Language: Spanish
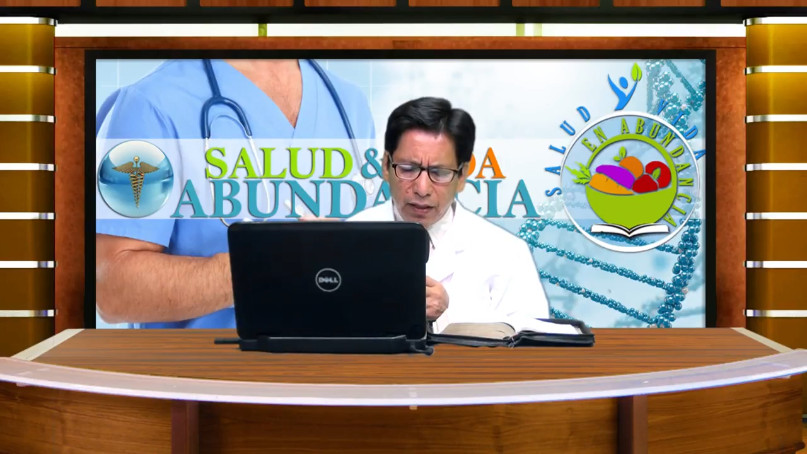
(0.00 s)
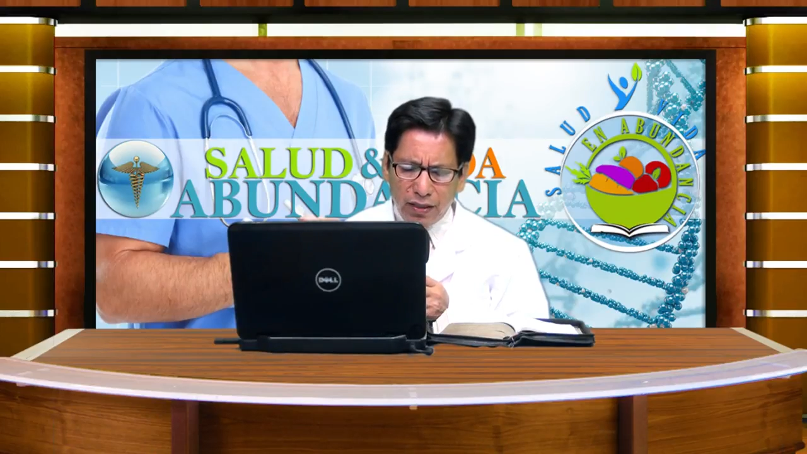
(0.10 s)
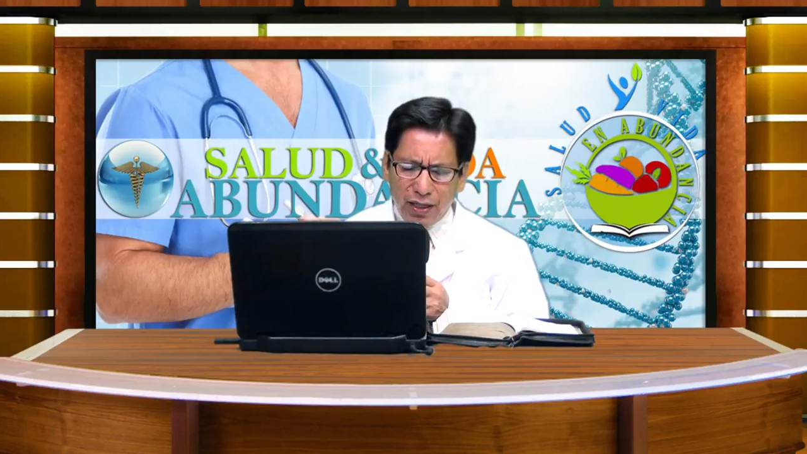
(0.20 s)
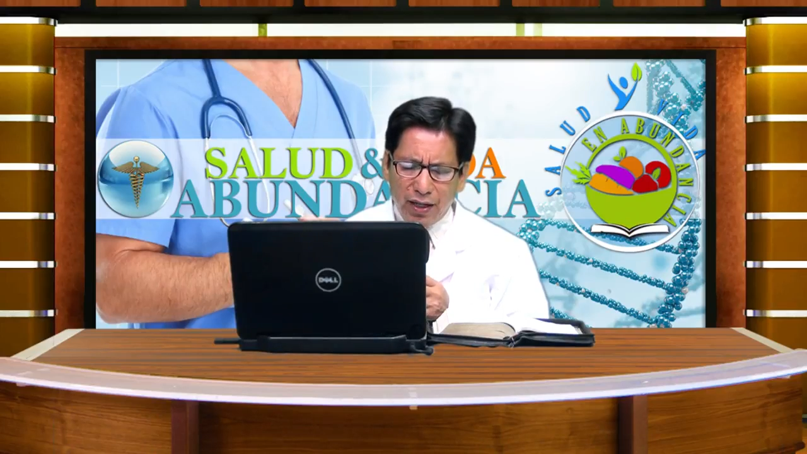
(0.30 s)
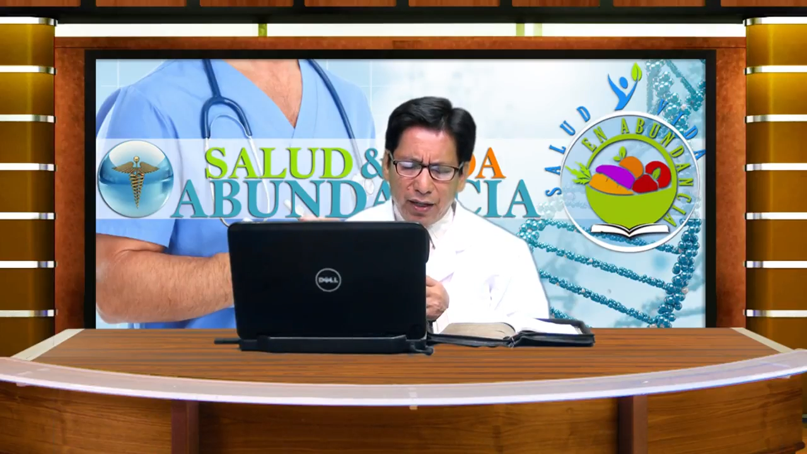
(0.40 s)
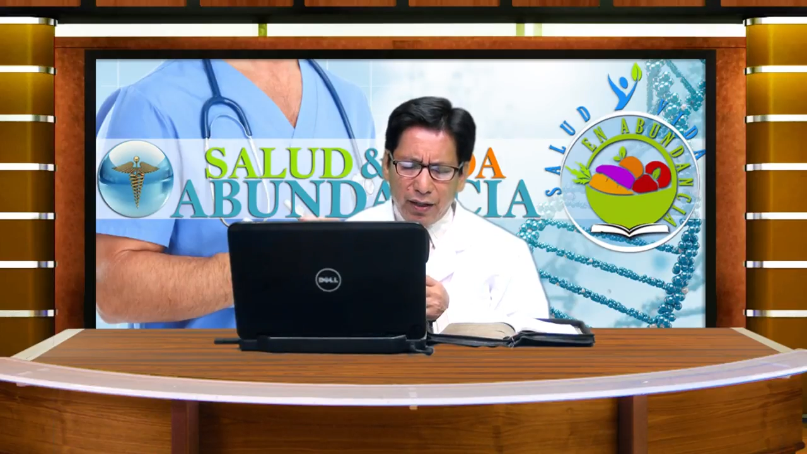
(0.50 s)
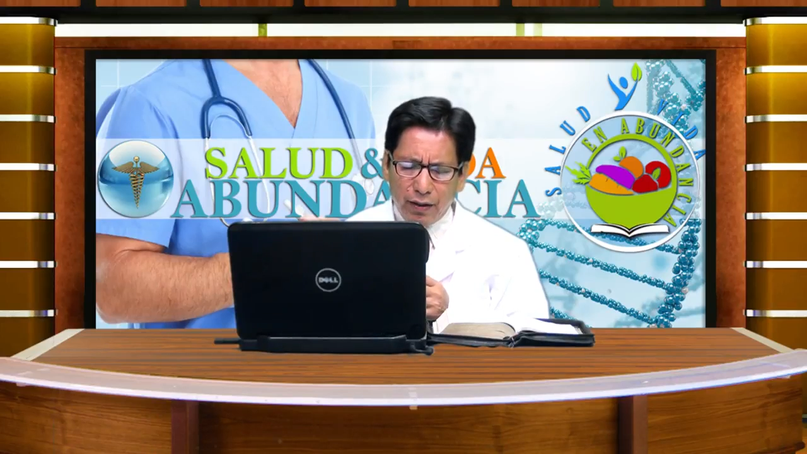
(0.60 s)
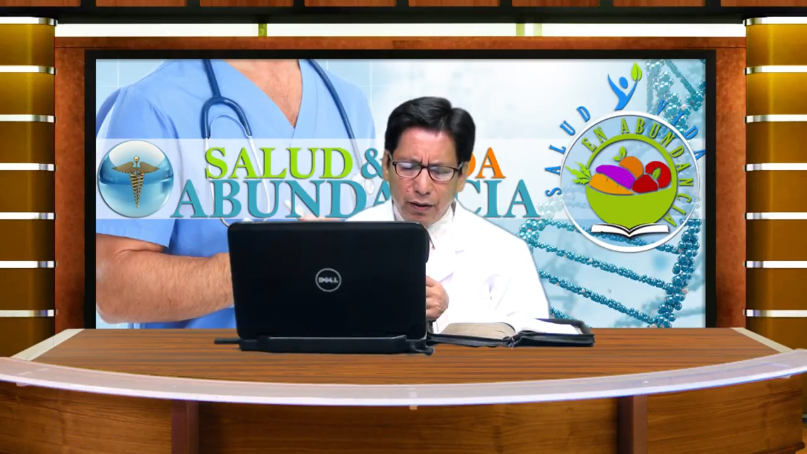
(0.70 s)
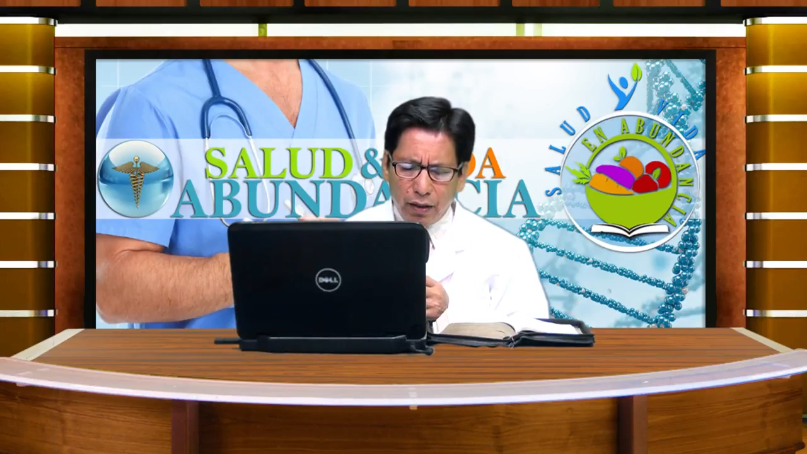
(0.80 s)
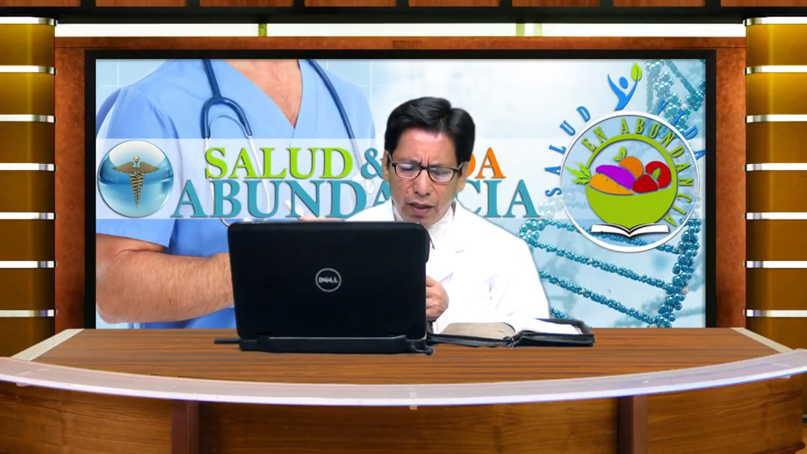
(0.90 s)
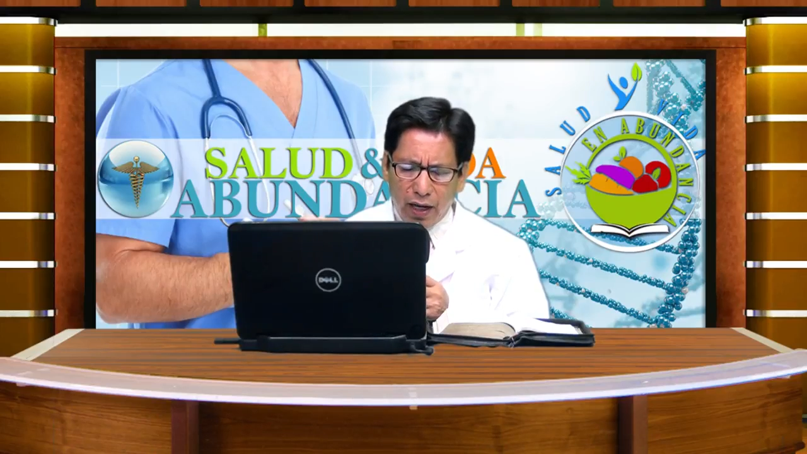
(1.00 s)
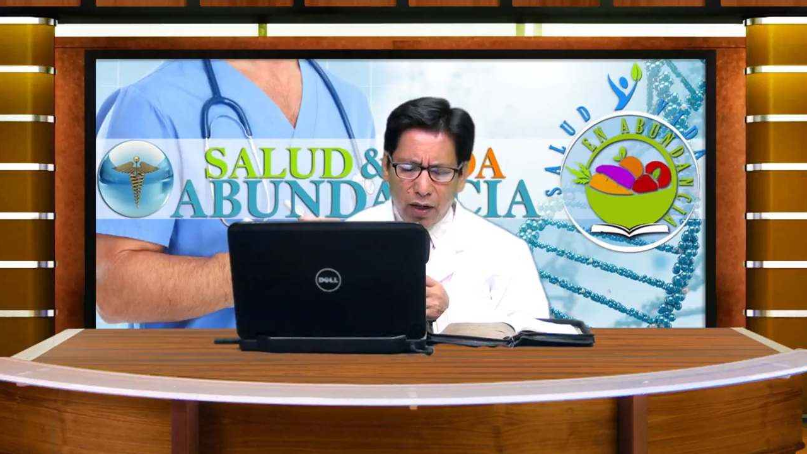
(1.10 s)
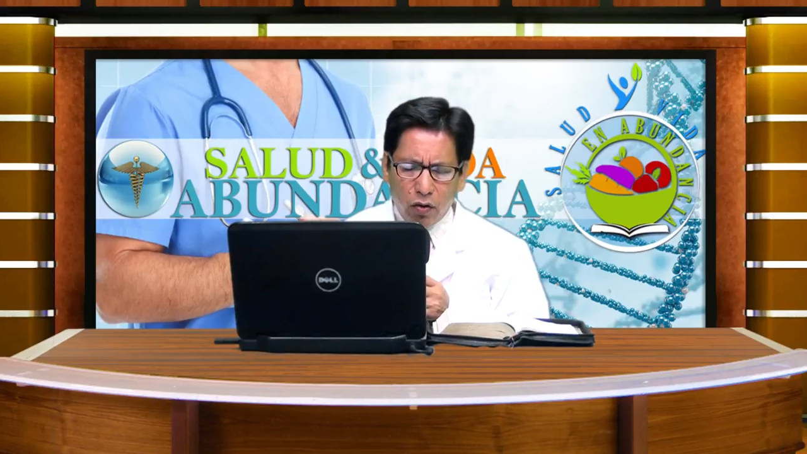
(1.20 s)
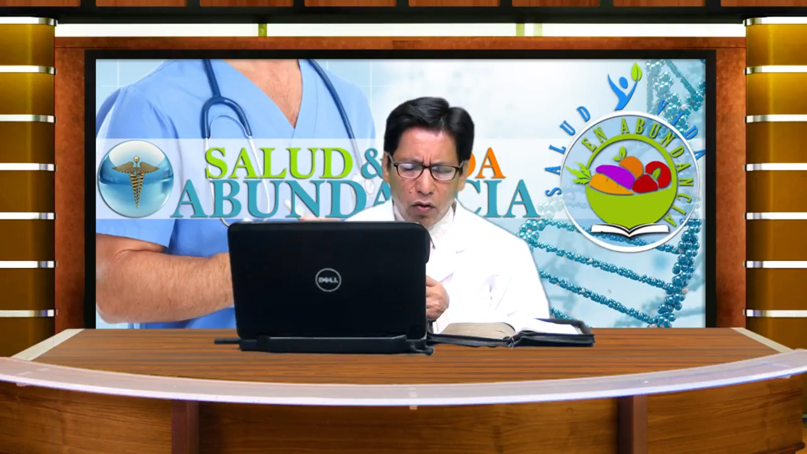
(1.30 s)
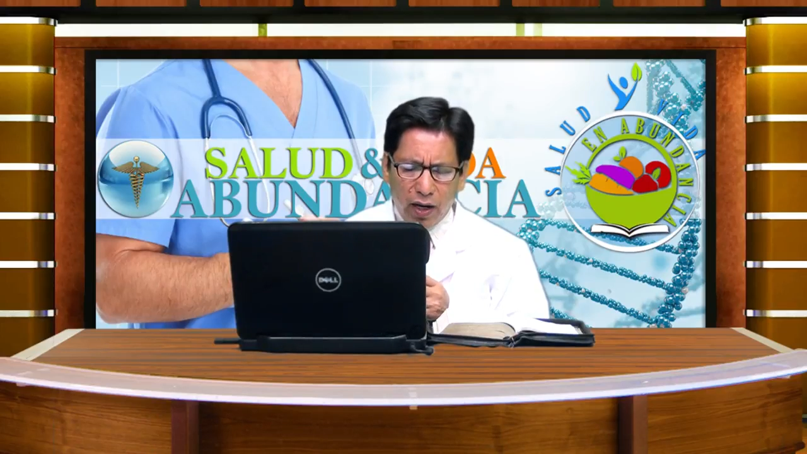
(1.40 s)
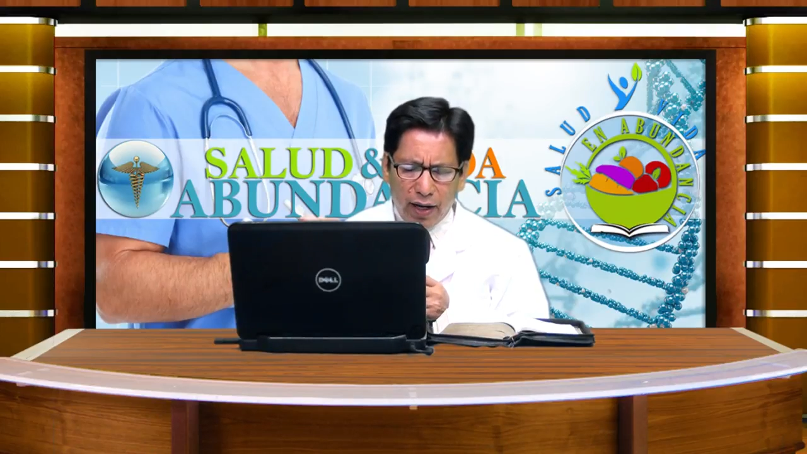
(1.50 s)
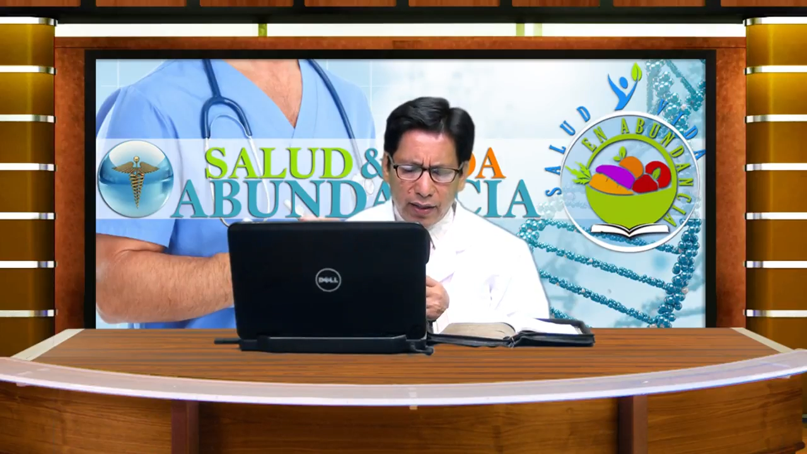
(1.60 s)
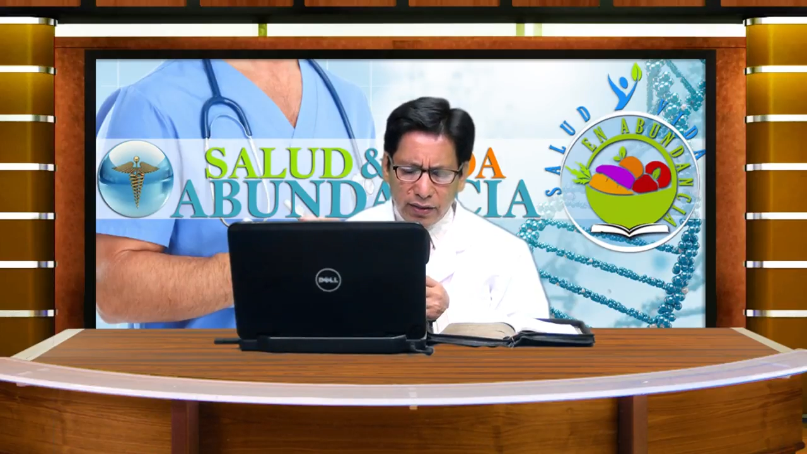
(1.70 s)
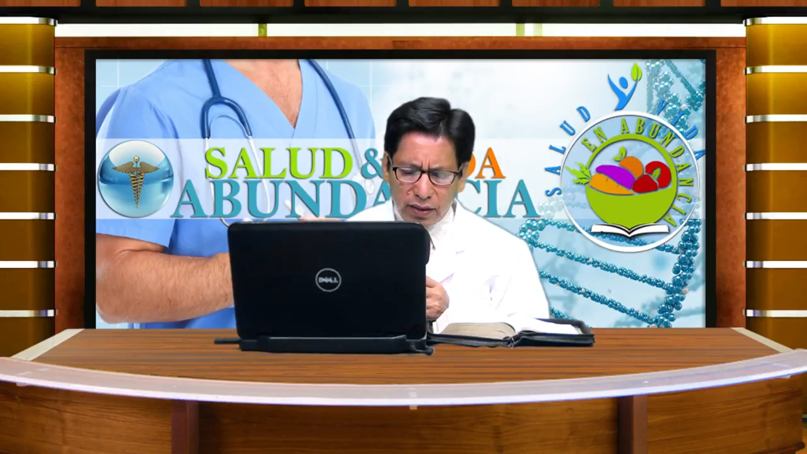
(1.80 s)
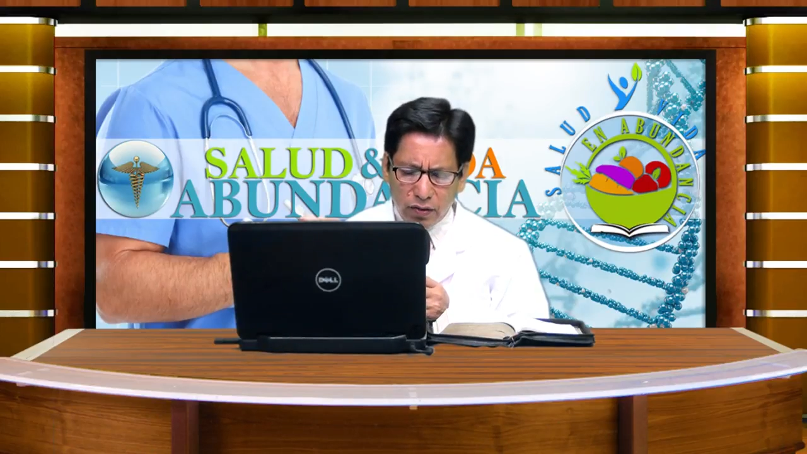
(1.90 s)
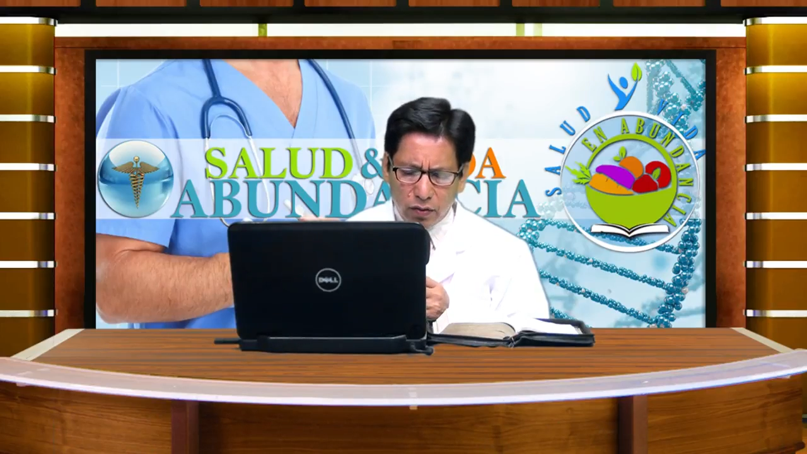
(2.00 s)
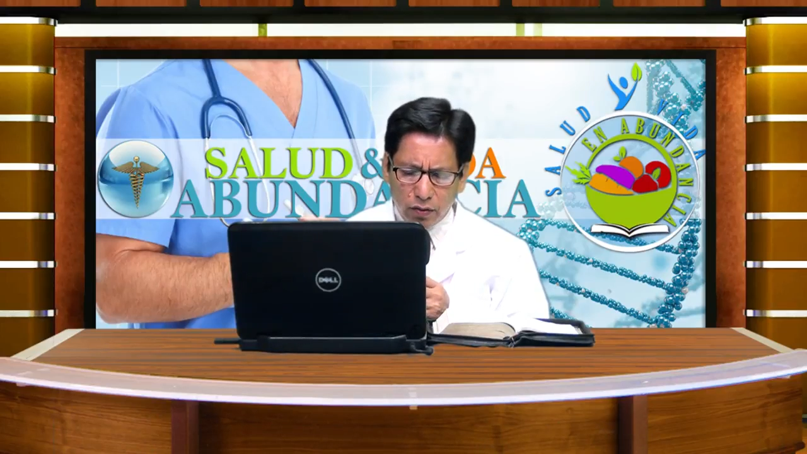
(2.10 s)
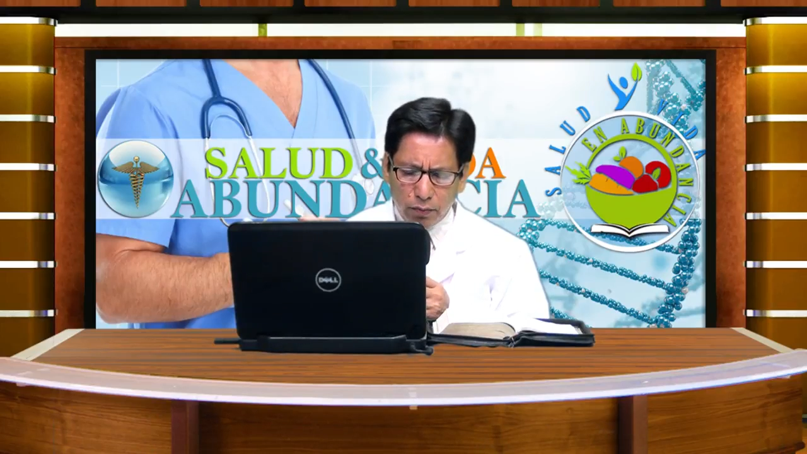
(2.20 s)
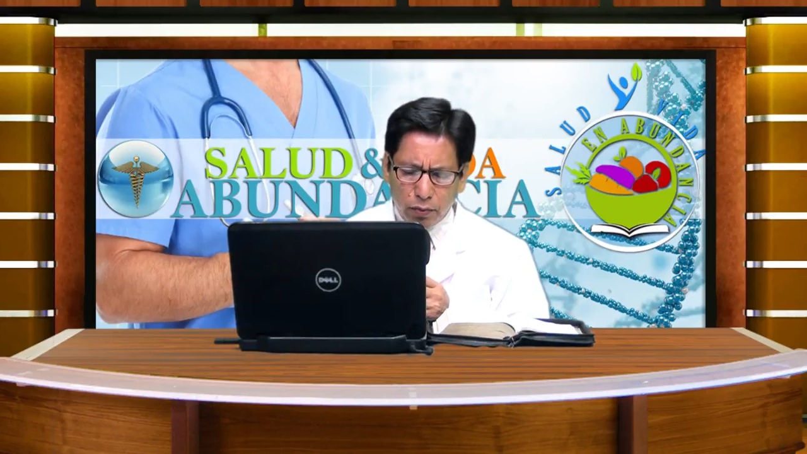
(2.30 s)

llegue a los hogares, Señor,